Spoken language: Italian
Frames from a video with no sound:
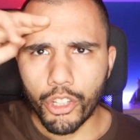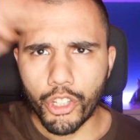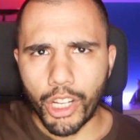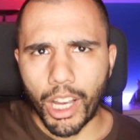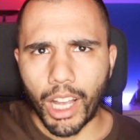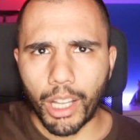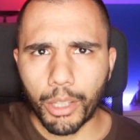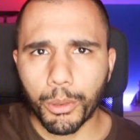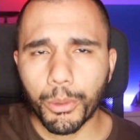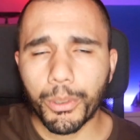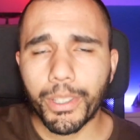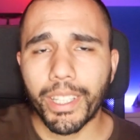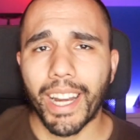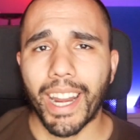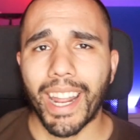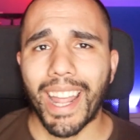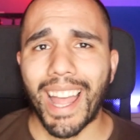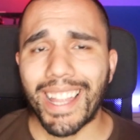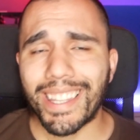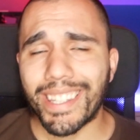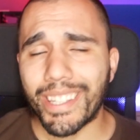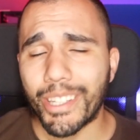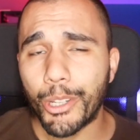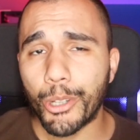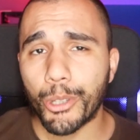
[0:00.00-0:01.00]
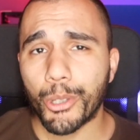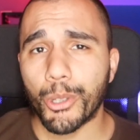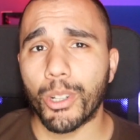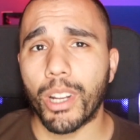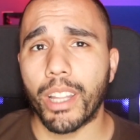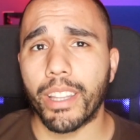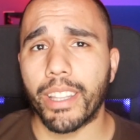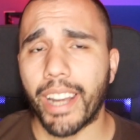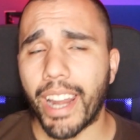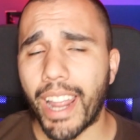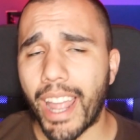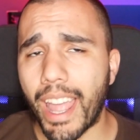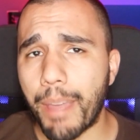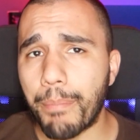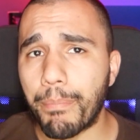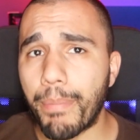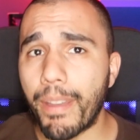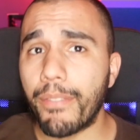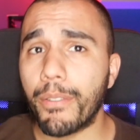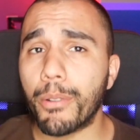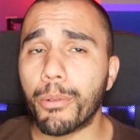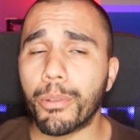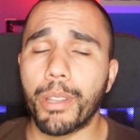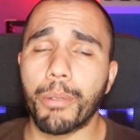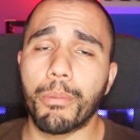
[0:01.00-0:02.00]
Ciao a tutti ragazzi, io sono Andrea e
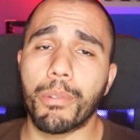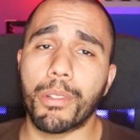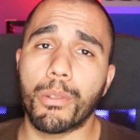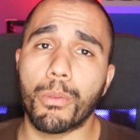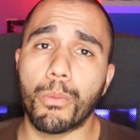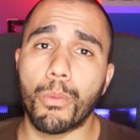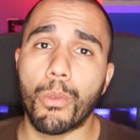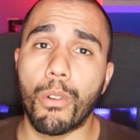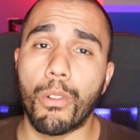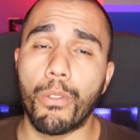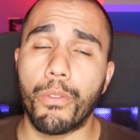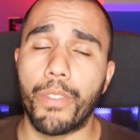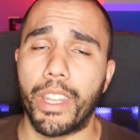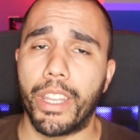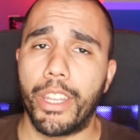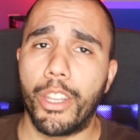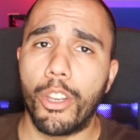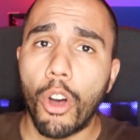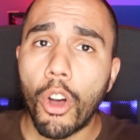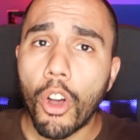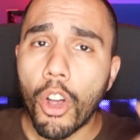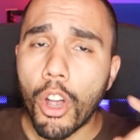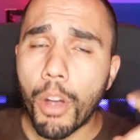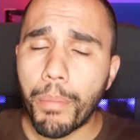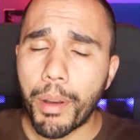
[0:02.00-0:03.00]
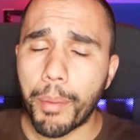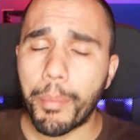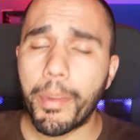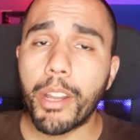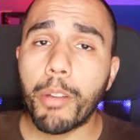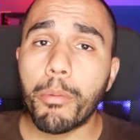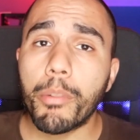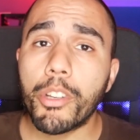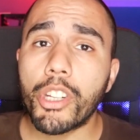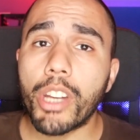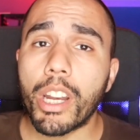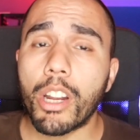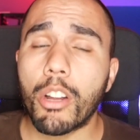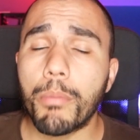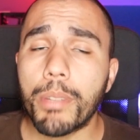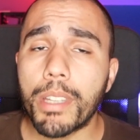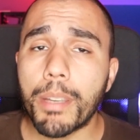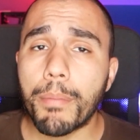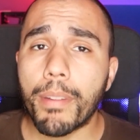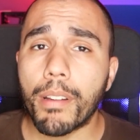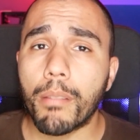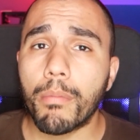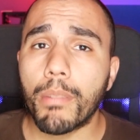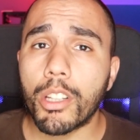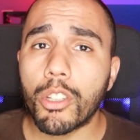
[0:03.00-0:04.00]
benvenuti in questo nuovo video. Prima di cominciare, come
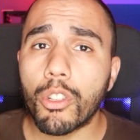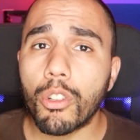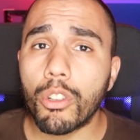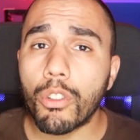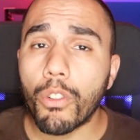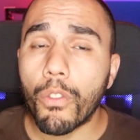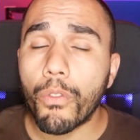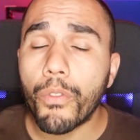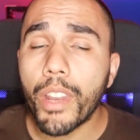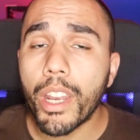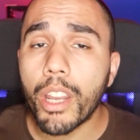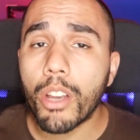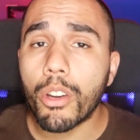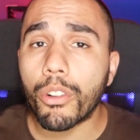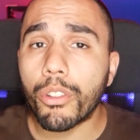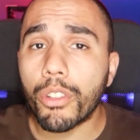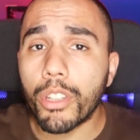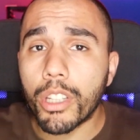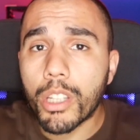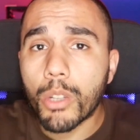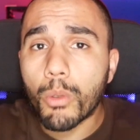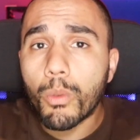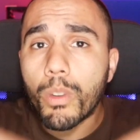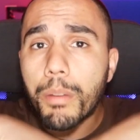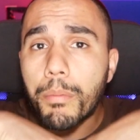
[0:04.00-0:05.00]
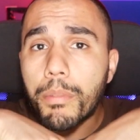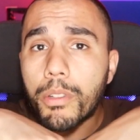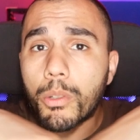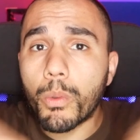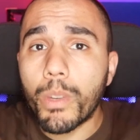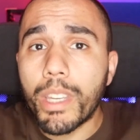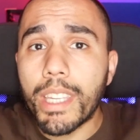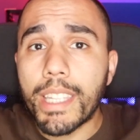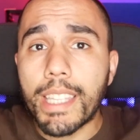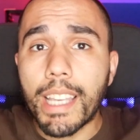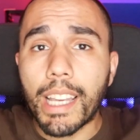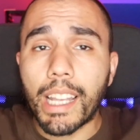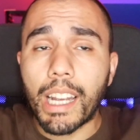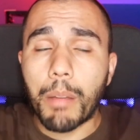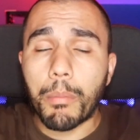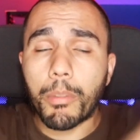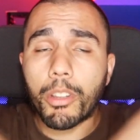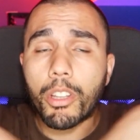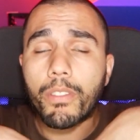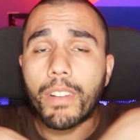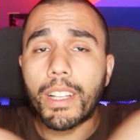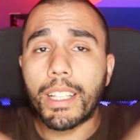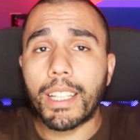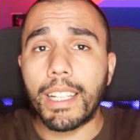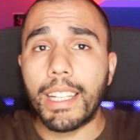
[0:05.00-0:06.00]
sempre, come al solito, vi ricordo di seguirmi su Instagram,
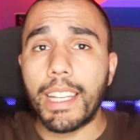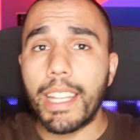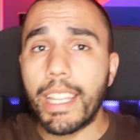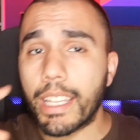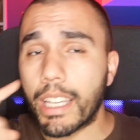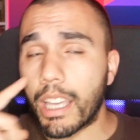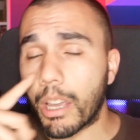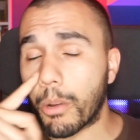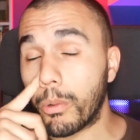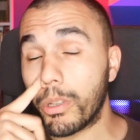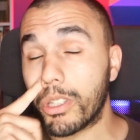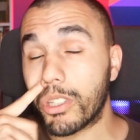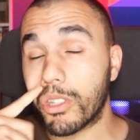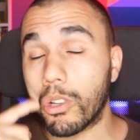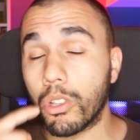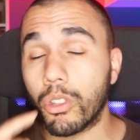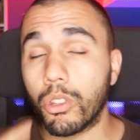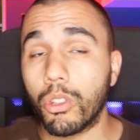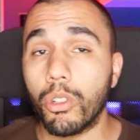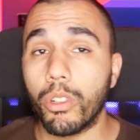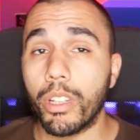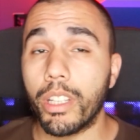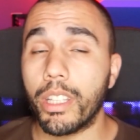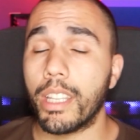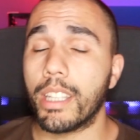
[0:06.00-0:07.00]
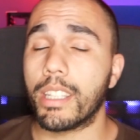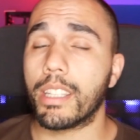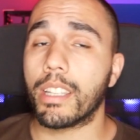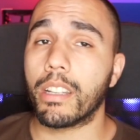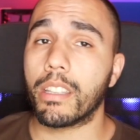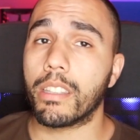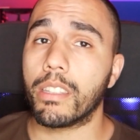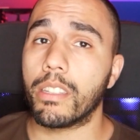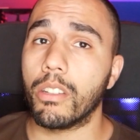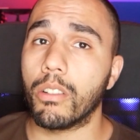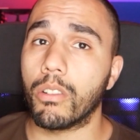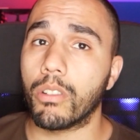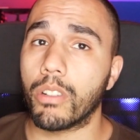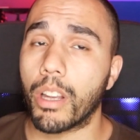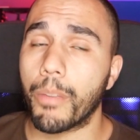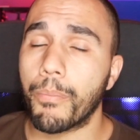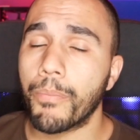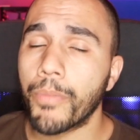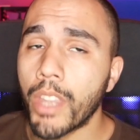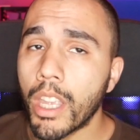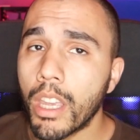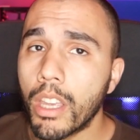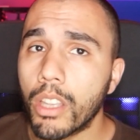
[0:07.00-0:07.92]
trovate il link qui sotto in descrizione.